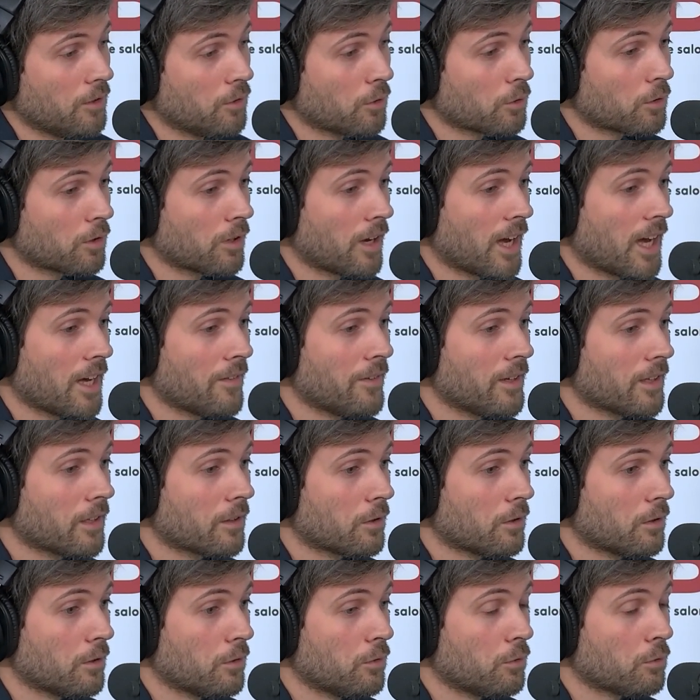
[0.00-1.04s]
donc,
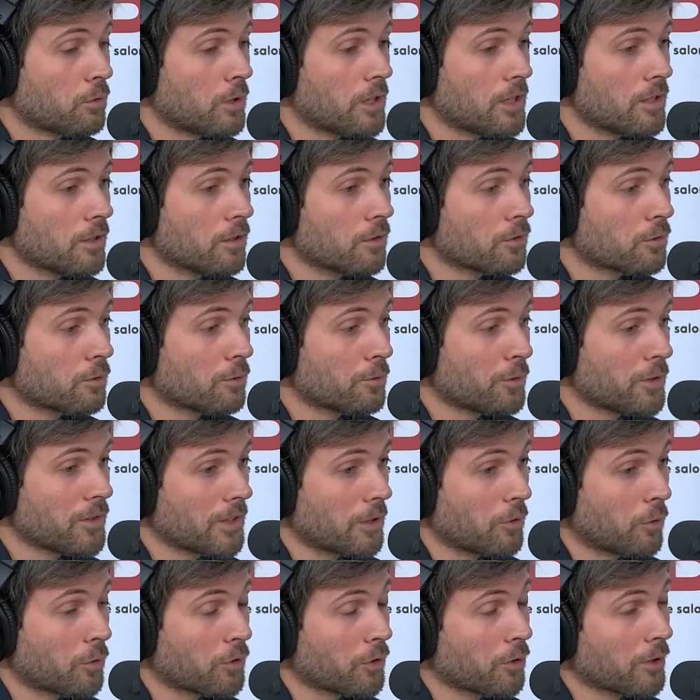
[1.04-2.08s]
avec nos clients, ce qu'on fait,
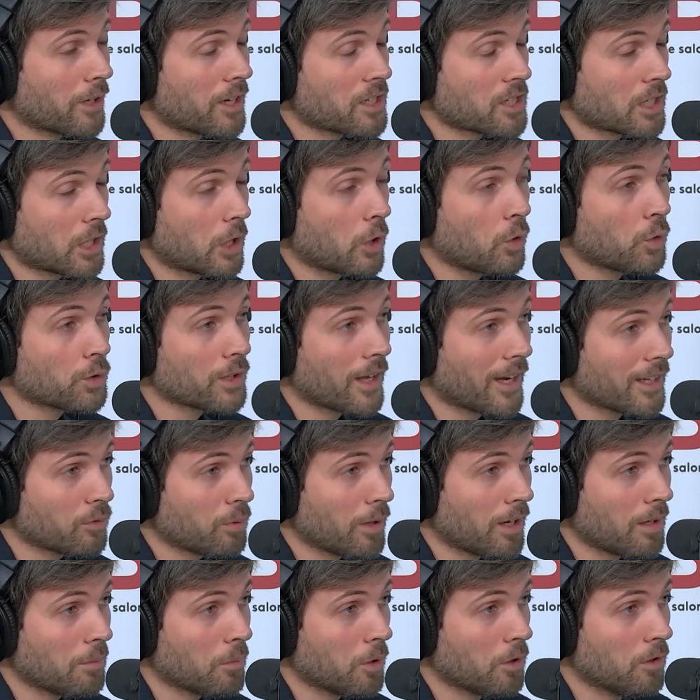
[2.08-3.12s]
c'est qu'on s'engage
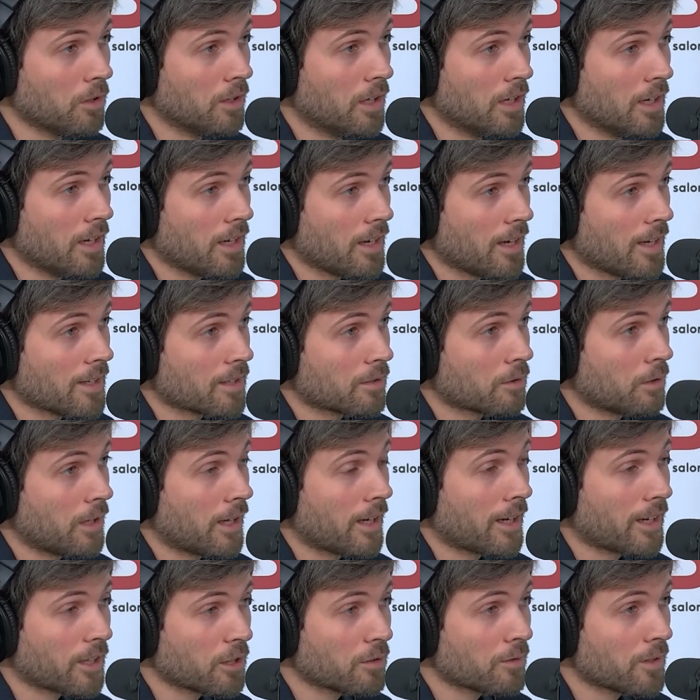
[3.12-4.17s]
contractuellement est-ce que
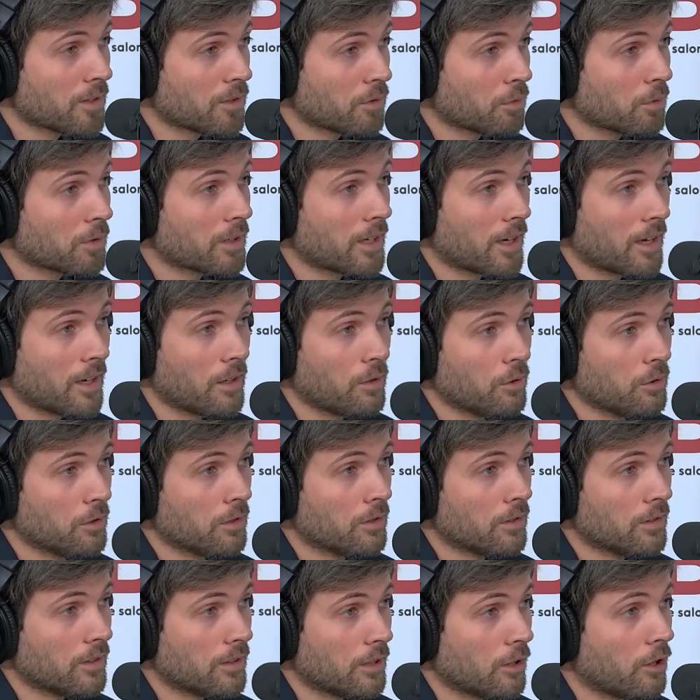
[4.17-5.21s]
la rénovation qui a
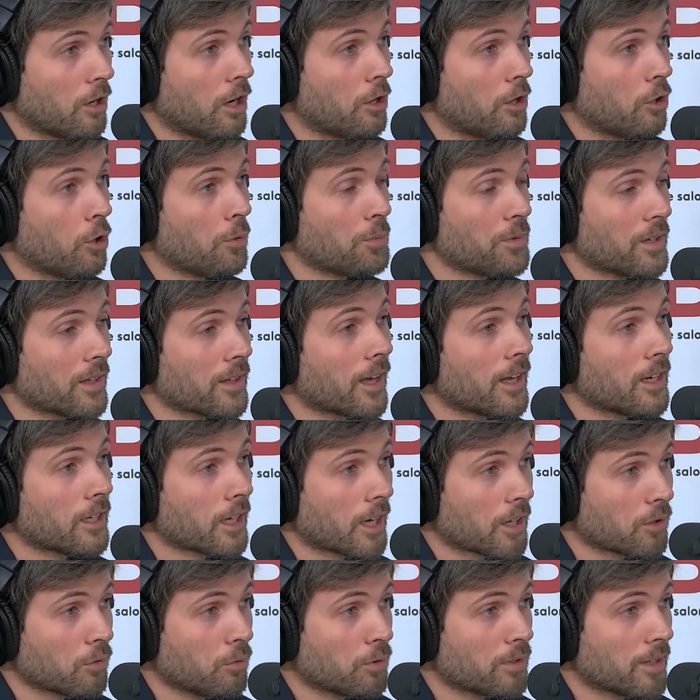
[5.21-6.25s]
lieu obtiendra
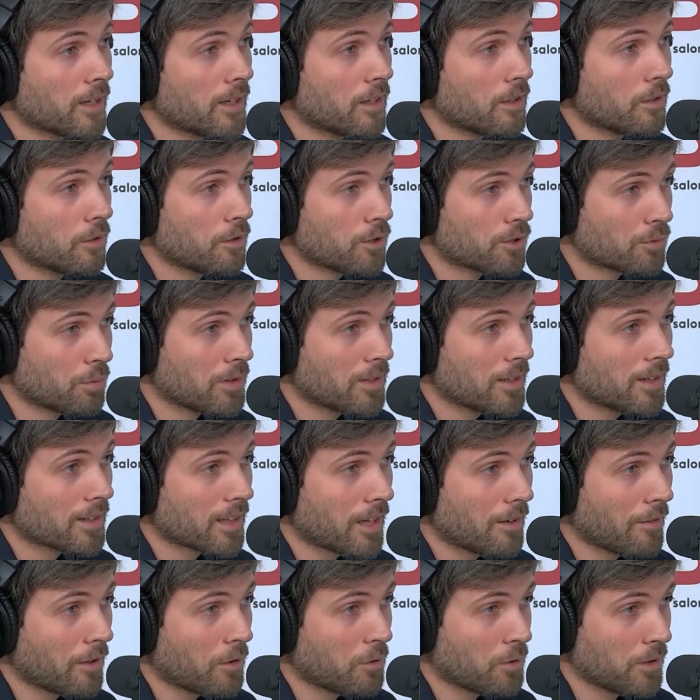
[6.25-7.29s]
les résultats euh, souhaités à
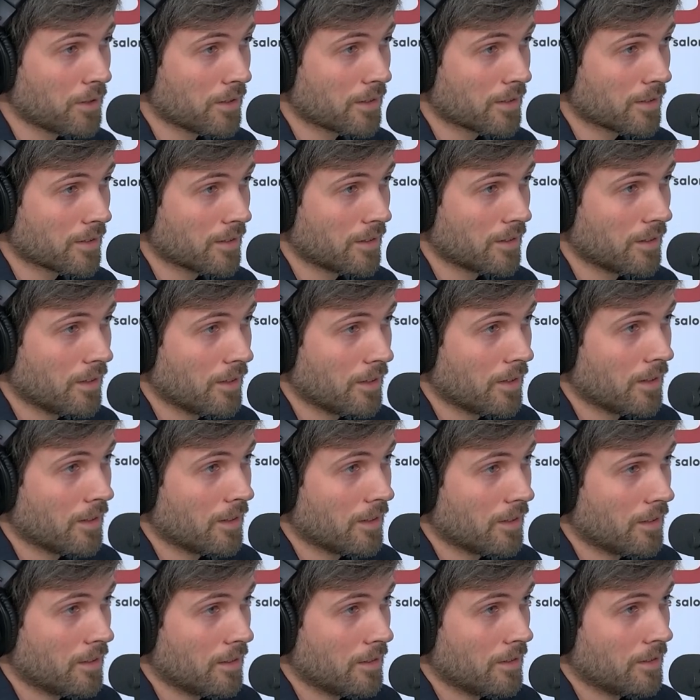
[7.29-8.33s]
travers l'audit. Et ce qui
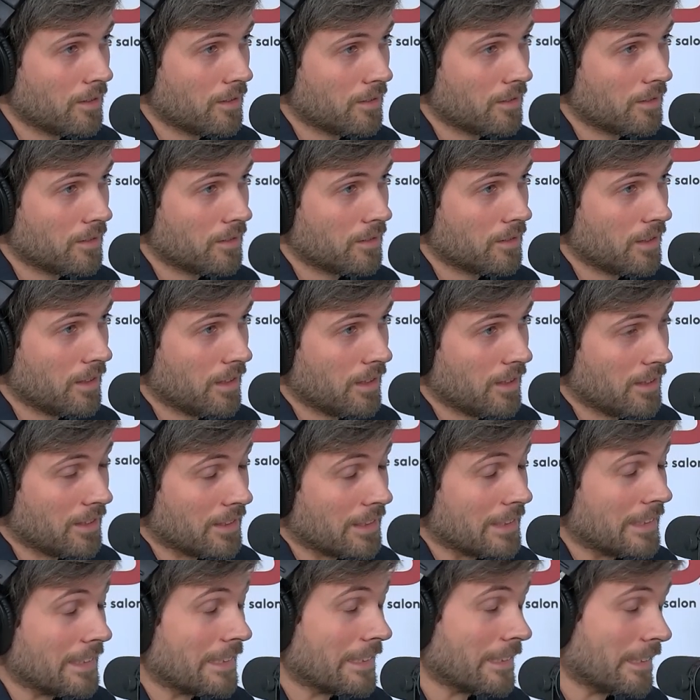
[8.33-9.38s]
fait que ça a un prix tout ça
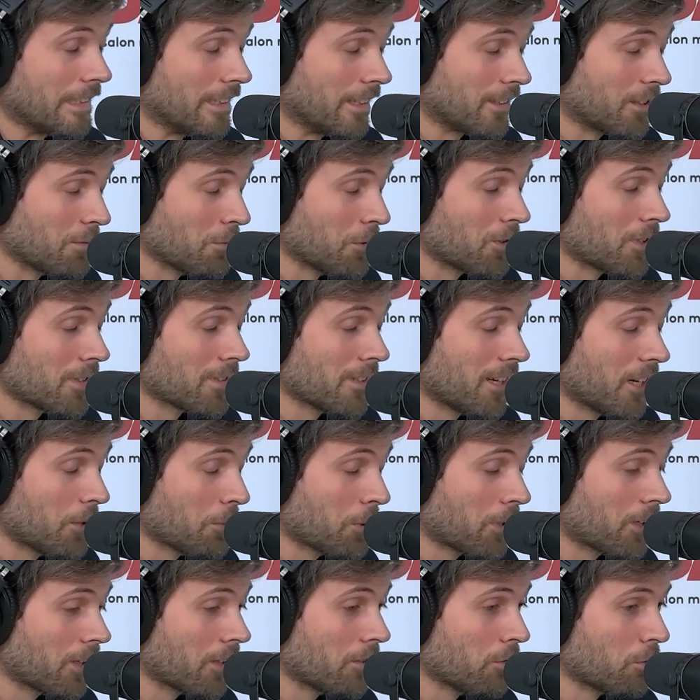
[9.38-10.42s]
Exactement, ça, ça a un
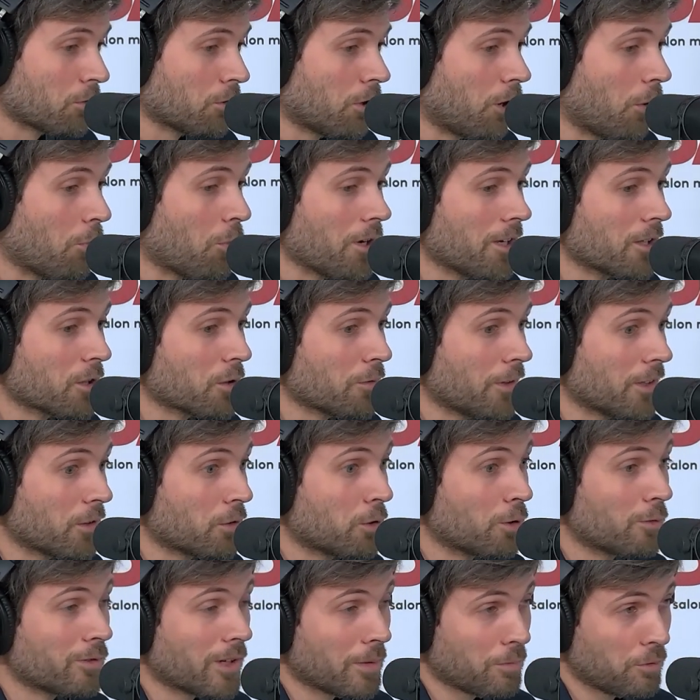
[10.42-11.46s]
prix. Donc, en moyenne, on va être
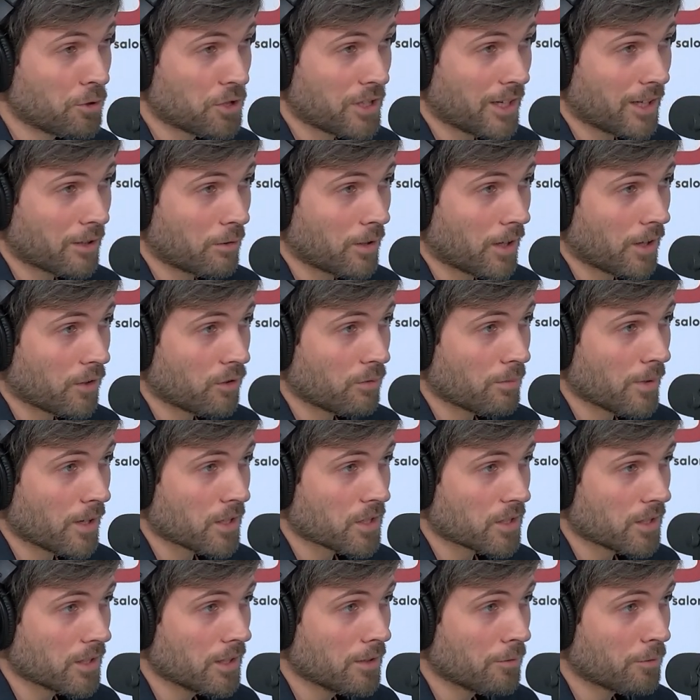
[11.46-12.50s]
deux fois plus cher que le reste du
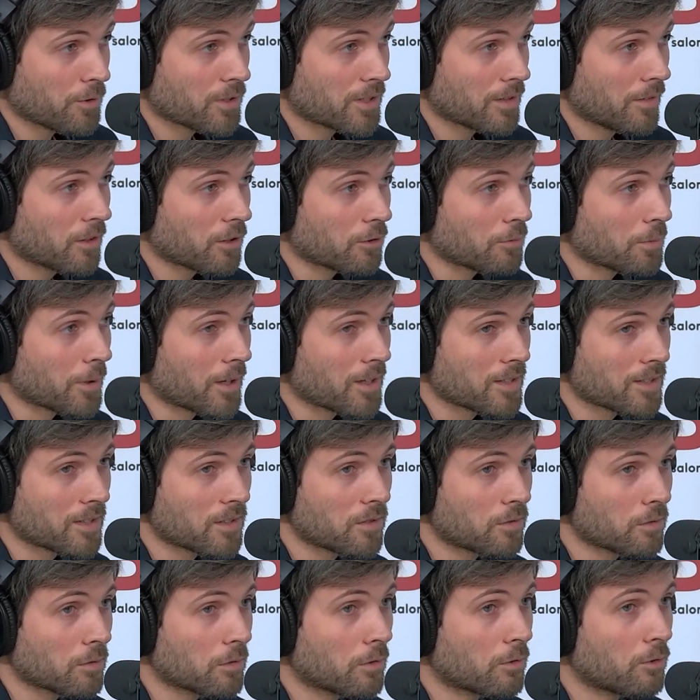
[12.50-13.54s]
marché. Il faut savoir qu'une
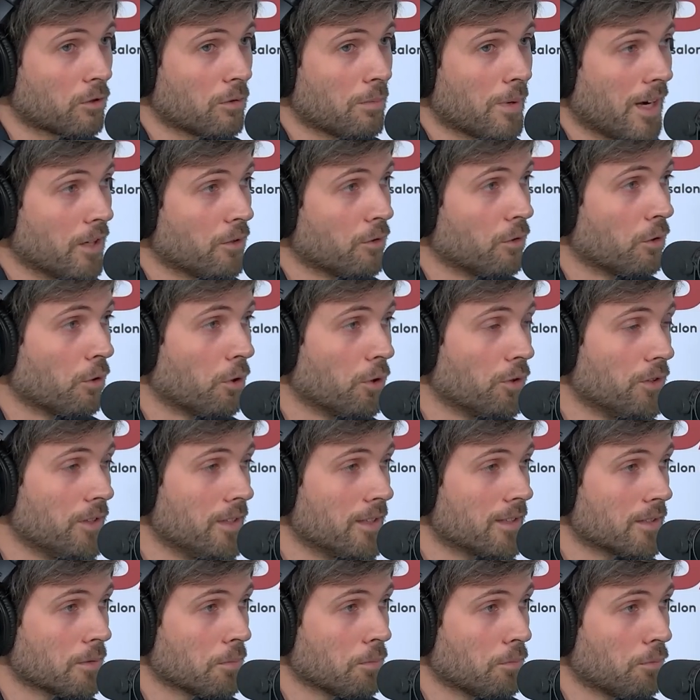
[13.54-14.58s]
prestation globale de
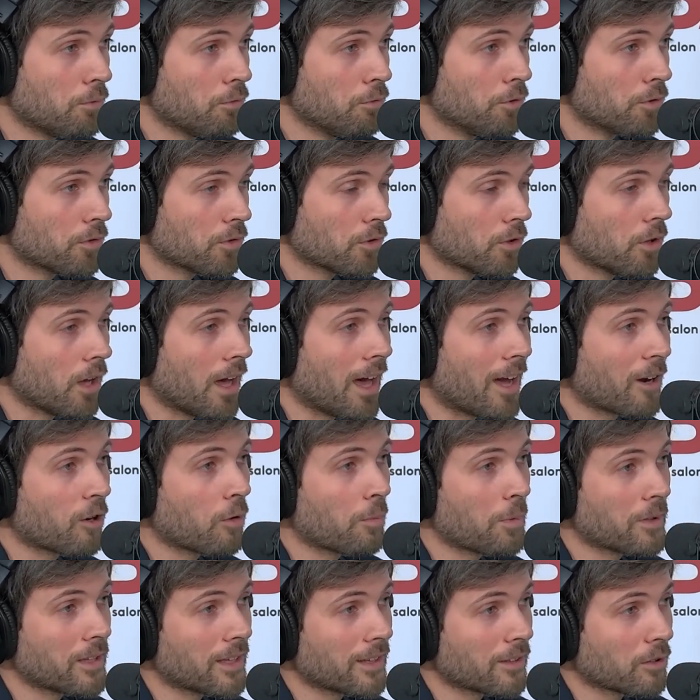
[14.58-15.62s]
audit plus
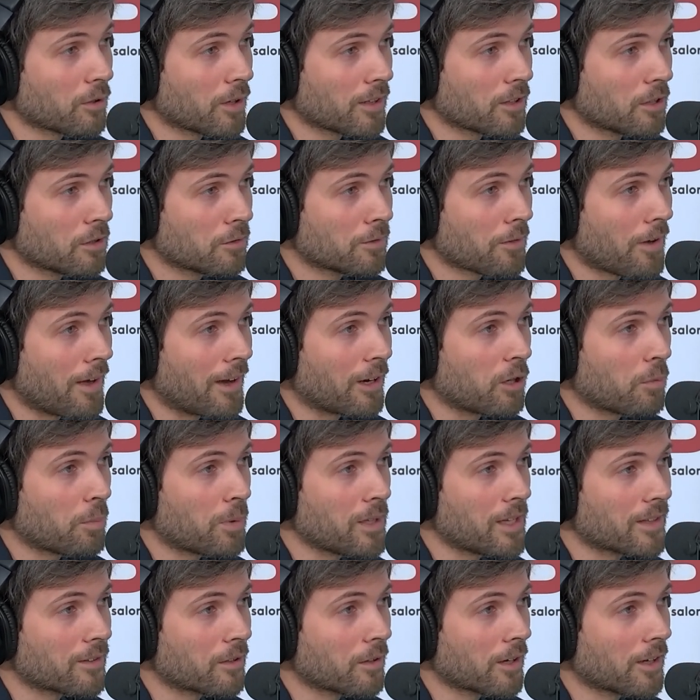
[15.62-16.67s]
accompagnateur rénov,
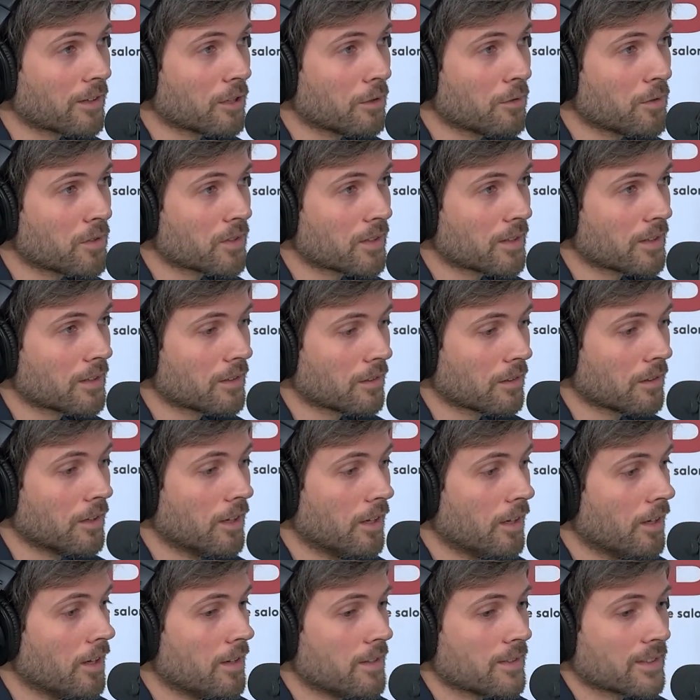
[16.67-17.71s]
accompagnateur rénov, c'est euh,
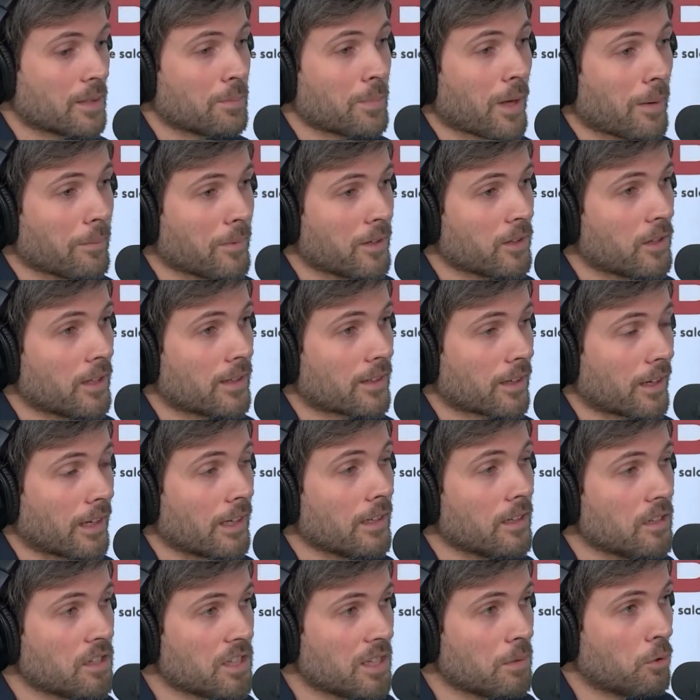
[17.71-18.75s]
ce qui permet d'être
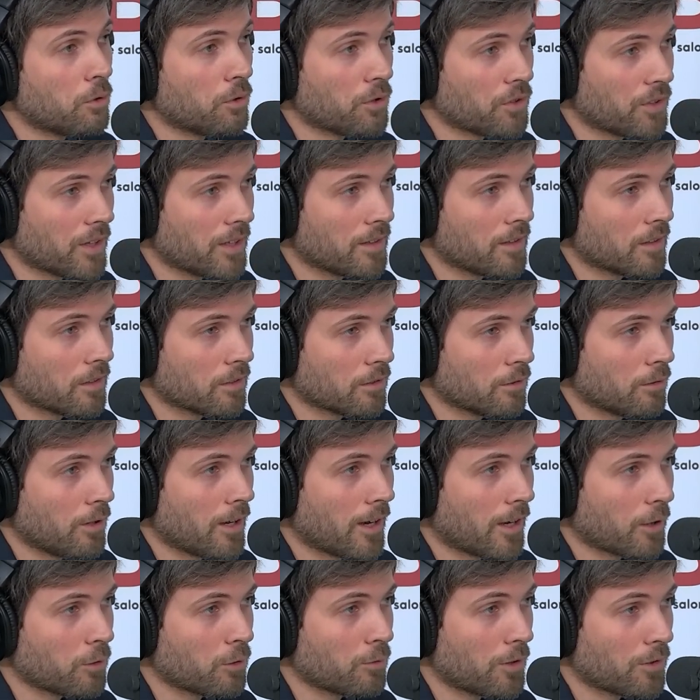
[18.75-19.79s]
éligible aux aides de
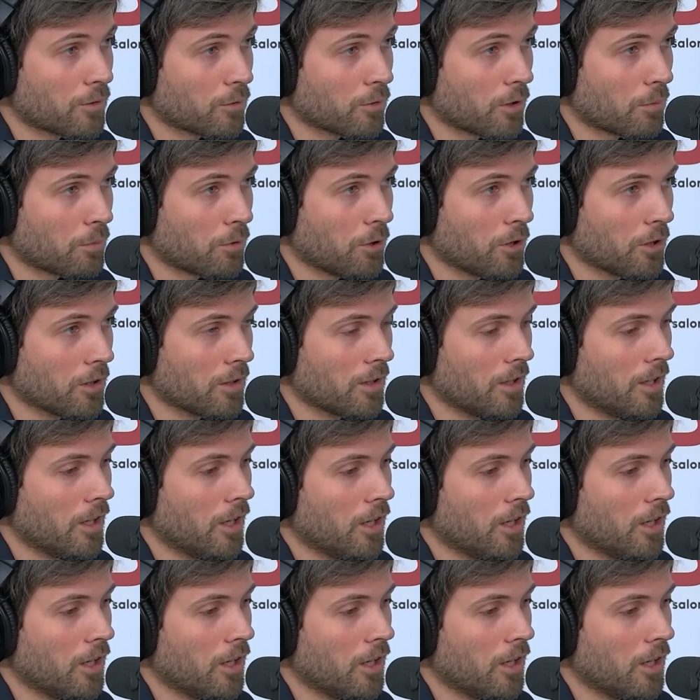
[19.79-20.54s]
la rénovation d'ampleur.